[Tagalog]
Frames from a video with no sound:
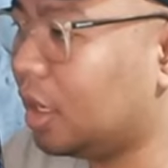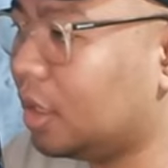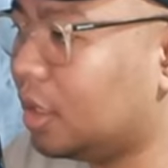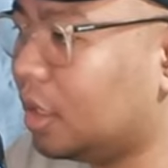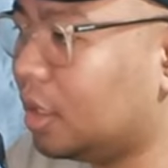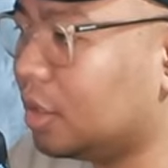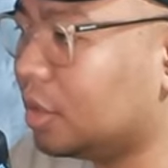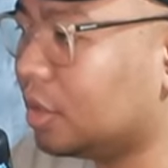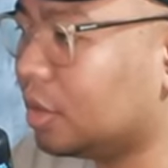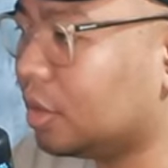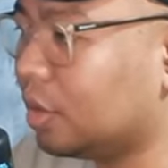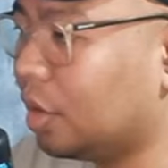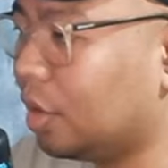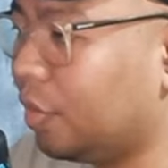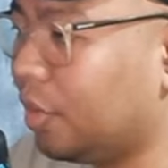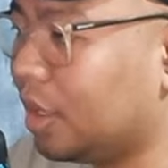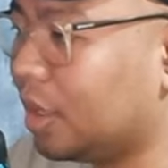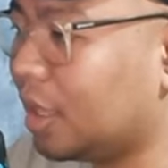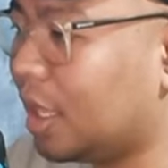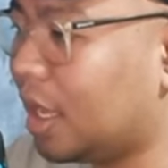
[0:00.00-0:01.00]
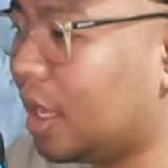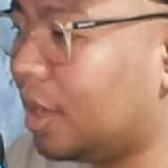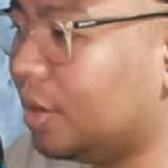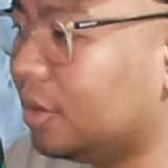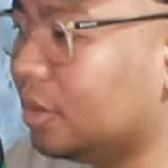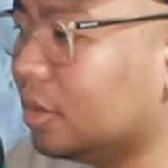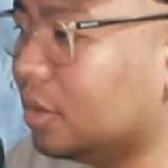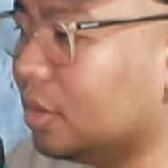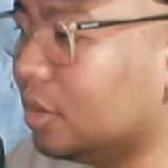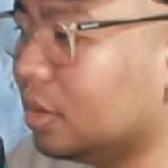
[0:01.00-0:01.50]
and then going
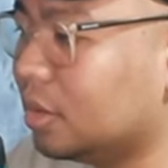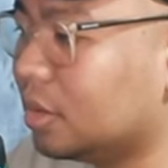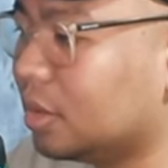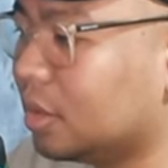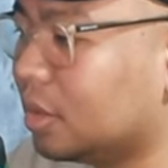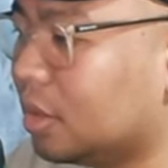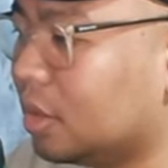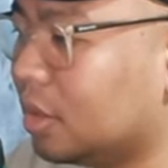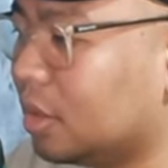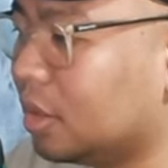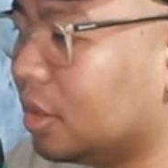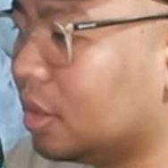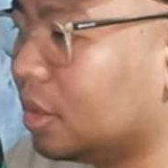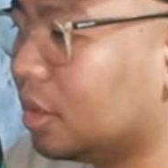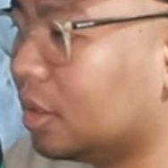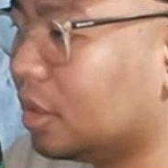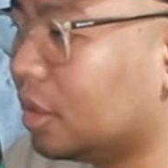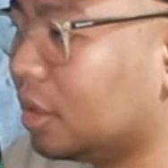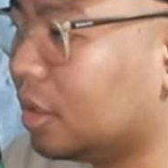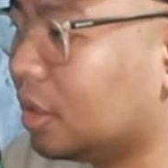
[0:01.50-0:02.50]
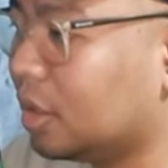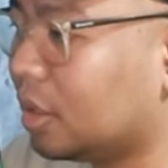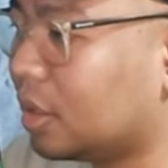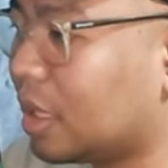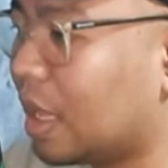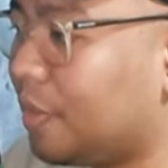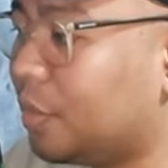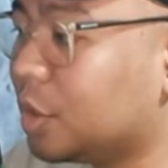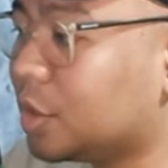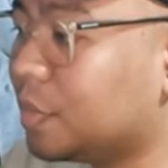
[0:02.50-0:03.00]
down,
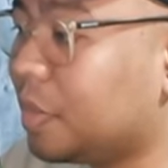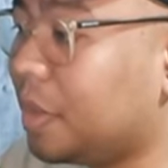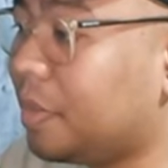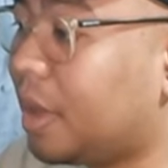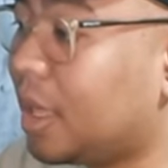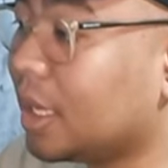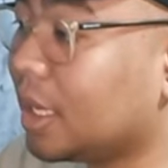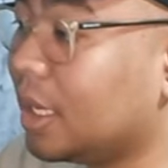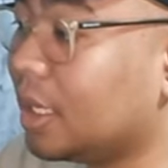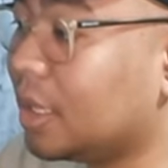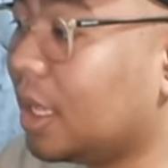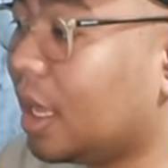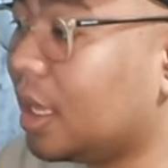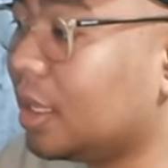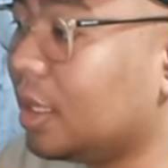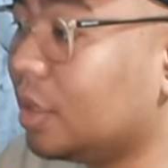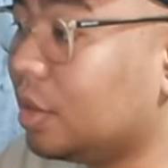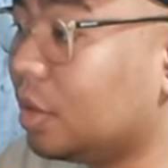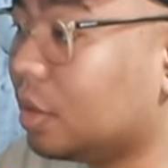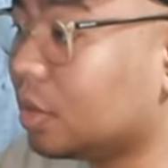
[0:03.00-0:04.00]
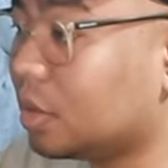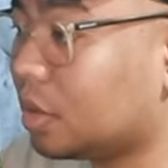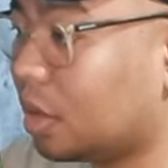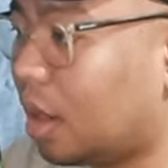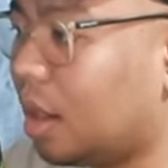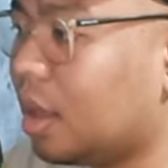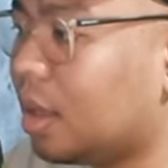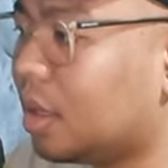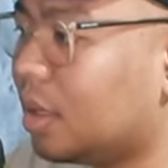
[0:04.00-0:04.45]
tapos may makikita ka ditong truck.